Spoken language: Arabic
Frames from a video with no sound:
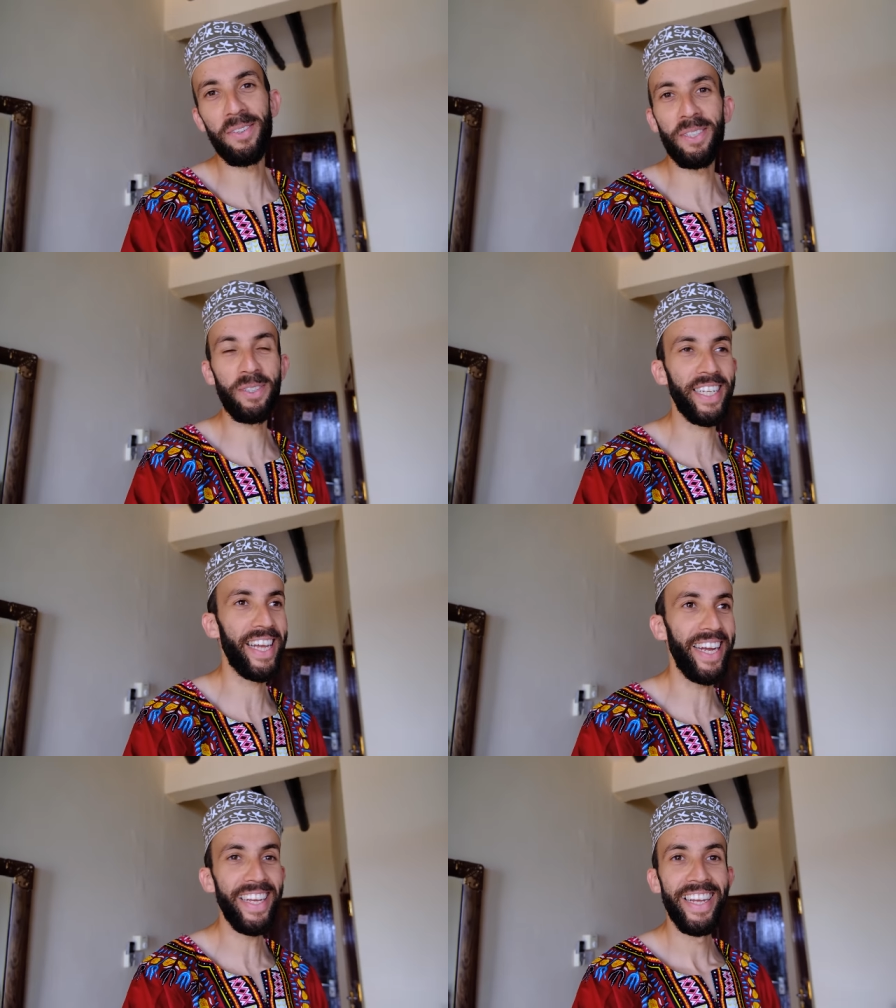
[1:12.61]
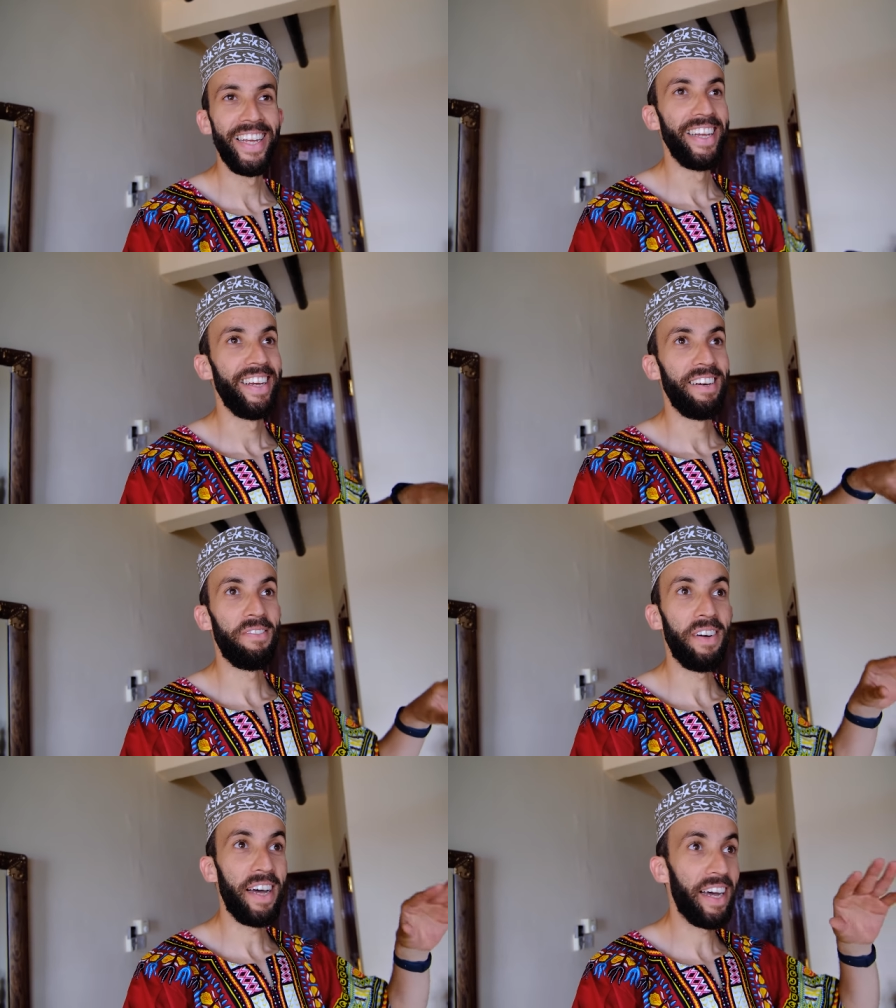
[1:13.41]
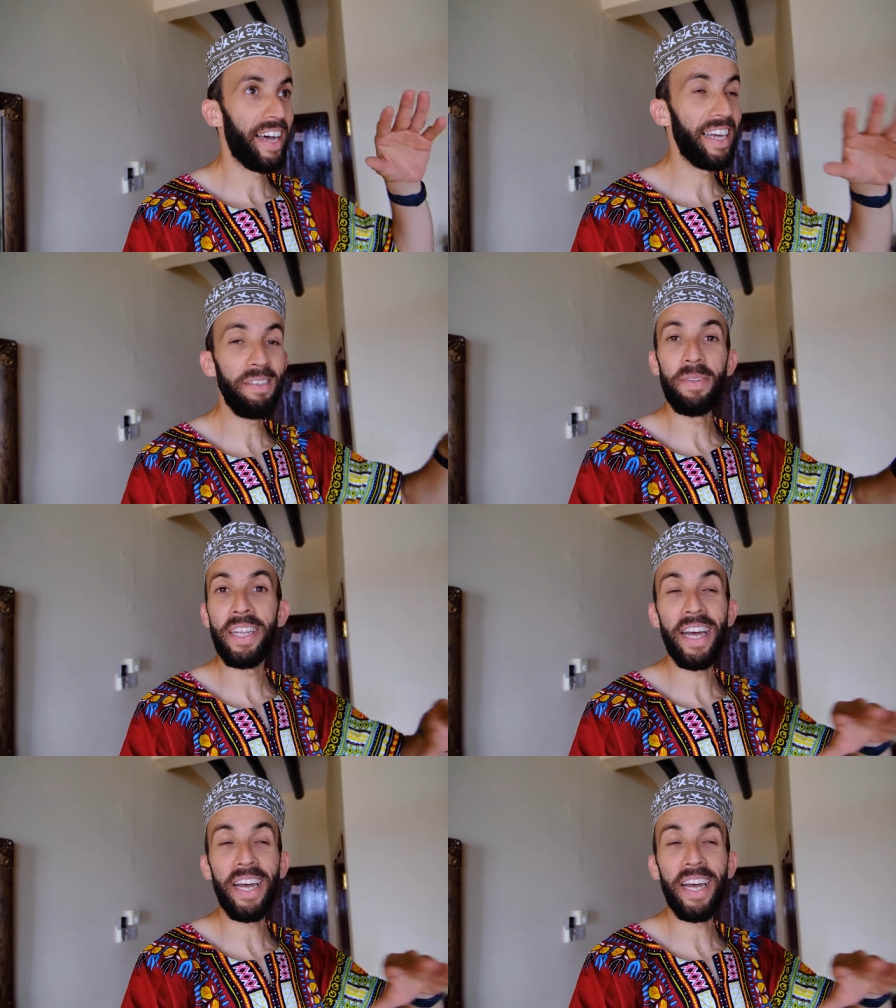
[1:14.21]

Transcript: والزوجه تاعي فهذه من